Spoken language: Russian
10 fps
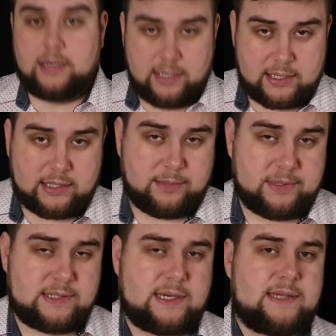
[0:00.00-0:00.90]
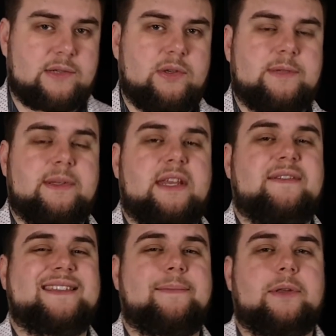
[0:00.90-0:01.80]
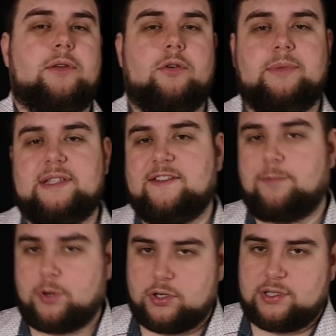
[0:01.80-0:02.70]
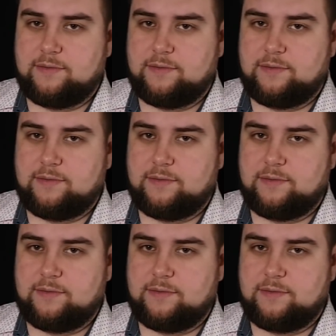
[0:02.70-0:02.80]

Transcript: Кликай на подсказку и смотри все подробности в прошлом